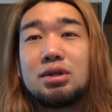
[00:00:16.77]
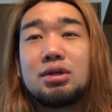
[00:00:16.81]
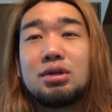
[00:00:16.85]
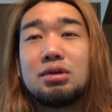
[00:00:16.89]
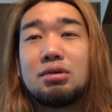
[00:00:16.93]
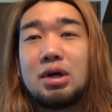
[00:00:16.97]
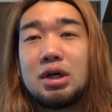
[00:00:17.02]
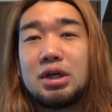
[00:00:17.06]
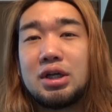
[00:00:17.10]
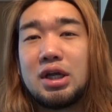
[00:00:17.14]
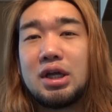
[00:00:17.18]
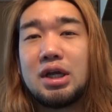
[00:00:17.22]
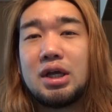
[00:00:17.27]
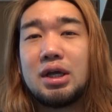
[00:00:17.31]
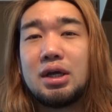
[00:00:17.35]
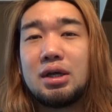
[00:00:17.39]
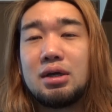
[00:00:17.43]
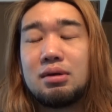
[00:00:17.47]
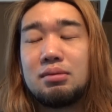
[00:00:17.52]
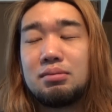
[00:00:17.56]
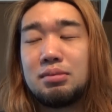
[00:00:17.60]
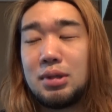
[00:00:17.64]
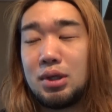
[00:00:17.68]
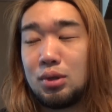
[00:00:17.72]
のはね、
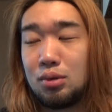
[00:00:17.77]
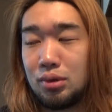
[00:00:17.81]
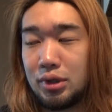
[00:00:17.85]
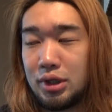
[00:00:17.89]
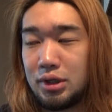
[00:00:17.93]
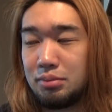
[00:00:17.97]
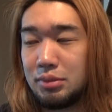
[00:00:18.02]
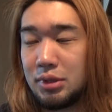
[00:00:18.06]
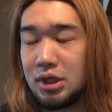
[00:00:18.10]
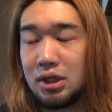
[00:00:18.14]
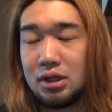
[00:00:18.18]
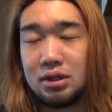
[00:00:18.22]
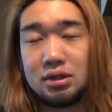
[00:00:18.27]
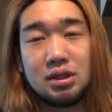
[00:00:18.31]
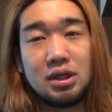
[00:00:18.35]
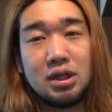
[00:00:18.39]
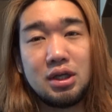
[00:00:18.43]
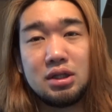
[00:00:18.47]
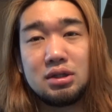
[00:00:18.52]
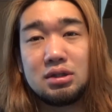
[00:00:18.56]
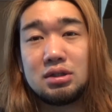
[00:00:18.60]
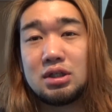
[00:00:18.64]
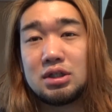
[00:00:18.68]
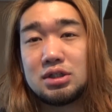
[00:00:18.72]
まあ俺今
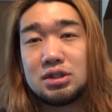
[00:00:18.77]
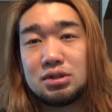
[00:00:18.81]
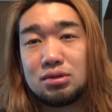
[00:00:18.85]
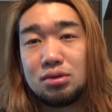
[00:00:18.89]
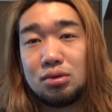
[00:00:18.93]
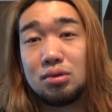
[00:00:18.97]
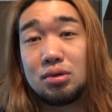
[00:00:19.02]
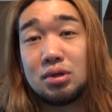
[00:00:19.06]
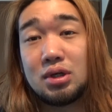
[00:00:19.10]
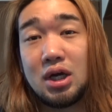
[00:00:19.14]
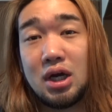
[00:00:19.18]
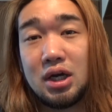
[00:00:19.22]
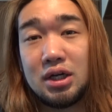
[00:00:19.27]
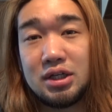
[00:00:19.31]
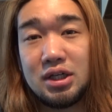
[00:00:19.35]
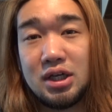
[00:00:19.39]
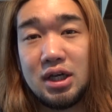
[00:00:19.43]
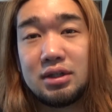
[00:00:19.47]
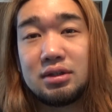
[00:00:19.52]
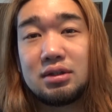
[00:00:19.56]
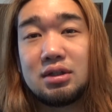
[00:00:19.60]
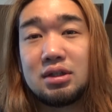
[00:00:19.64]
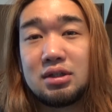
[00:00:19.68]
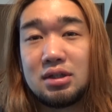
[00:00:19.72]
変なストーカーに
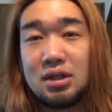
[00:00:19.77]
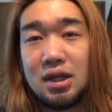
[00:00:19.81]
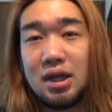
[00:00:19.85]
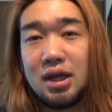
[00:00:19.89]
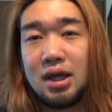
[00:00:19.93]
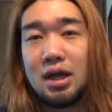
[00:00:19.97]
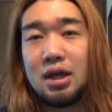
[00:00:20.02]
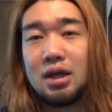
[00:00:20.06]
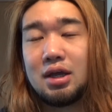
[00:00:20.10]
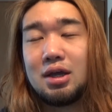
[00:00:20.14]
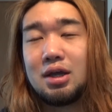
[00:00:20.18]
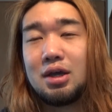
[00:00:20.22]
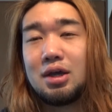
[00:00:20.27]
会ってて、